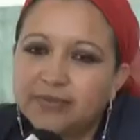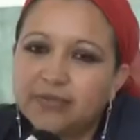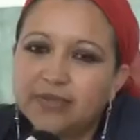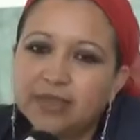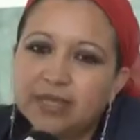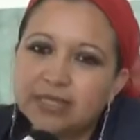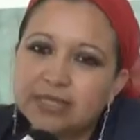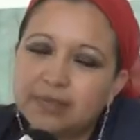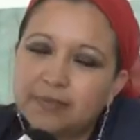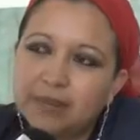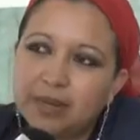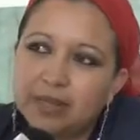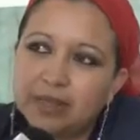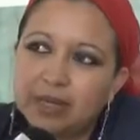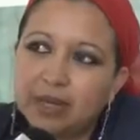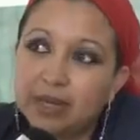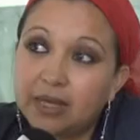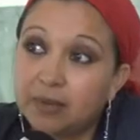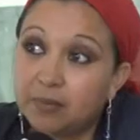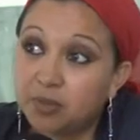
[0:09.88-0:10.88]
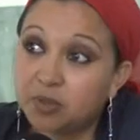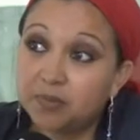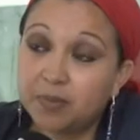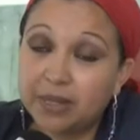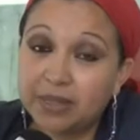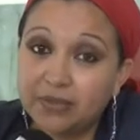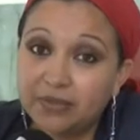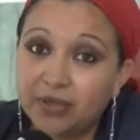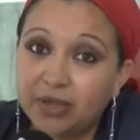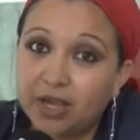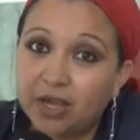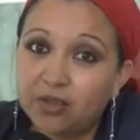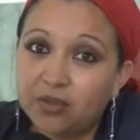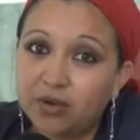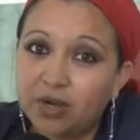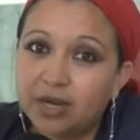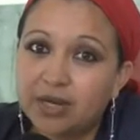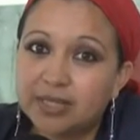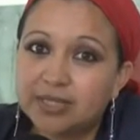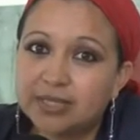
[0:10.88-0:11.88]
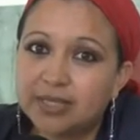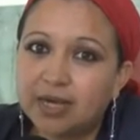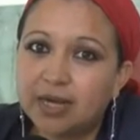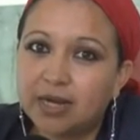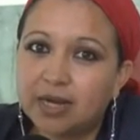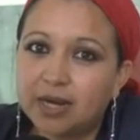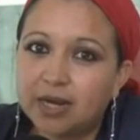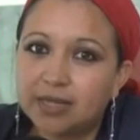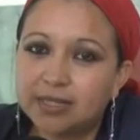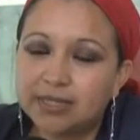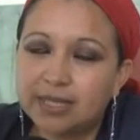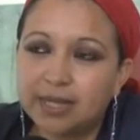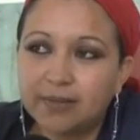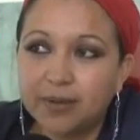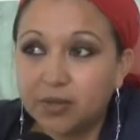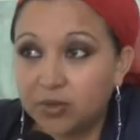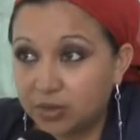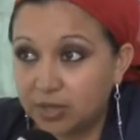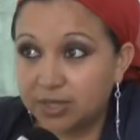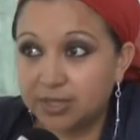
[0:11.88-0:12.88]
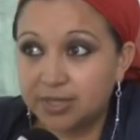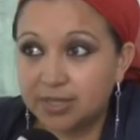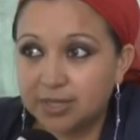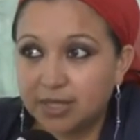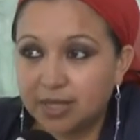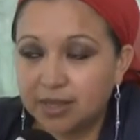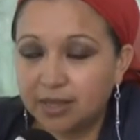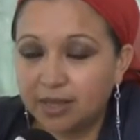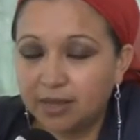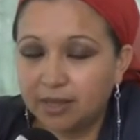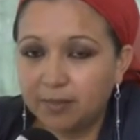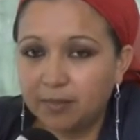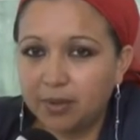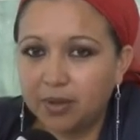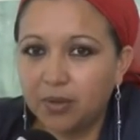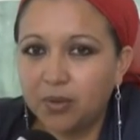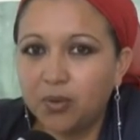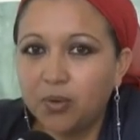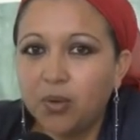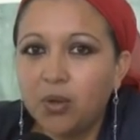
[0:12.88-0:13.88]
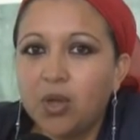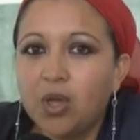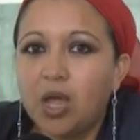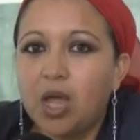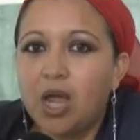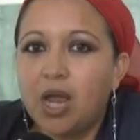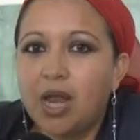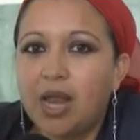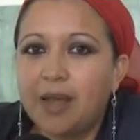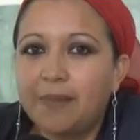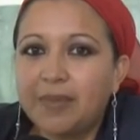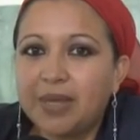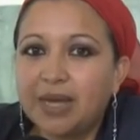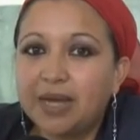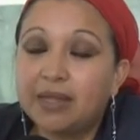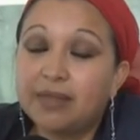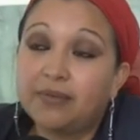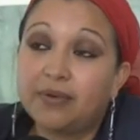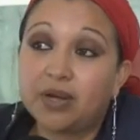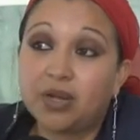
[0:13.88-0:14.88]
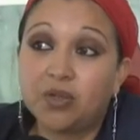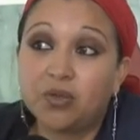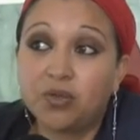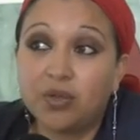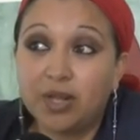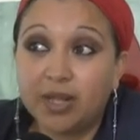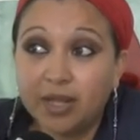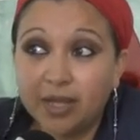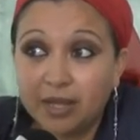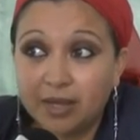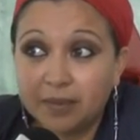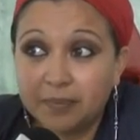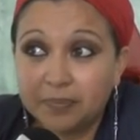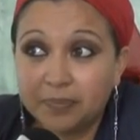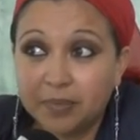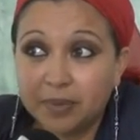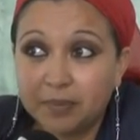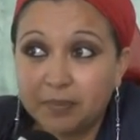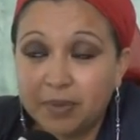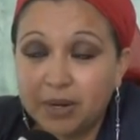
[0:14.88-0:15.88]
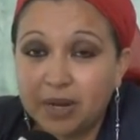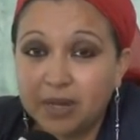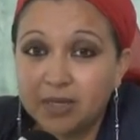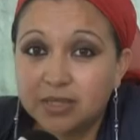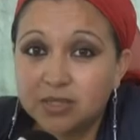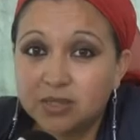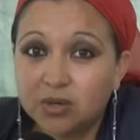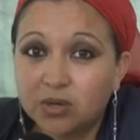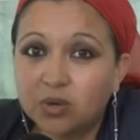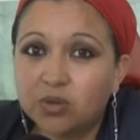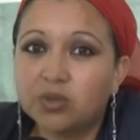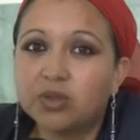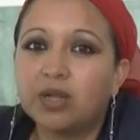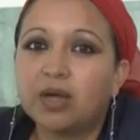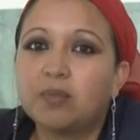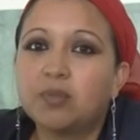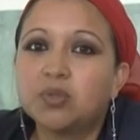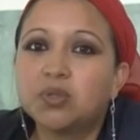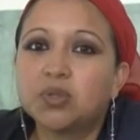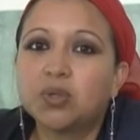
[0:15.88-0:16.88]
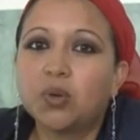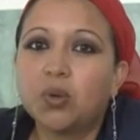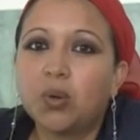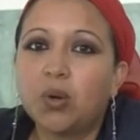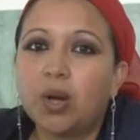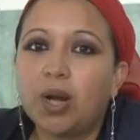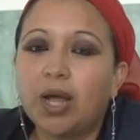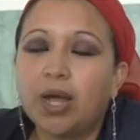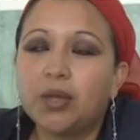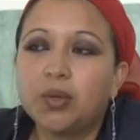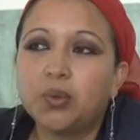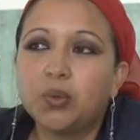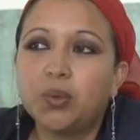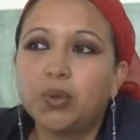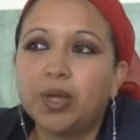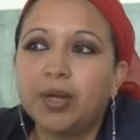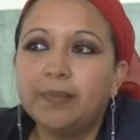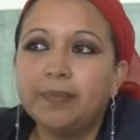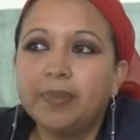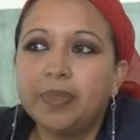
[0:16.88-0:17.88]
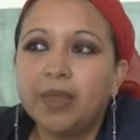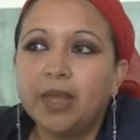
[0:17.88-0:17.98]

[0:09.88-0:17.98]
fin de semana hemos planificado realizar el sábado 17 de mayo la minga de barrido del dengue. Para esto contamos con la ayuda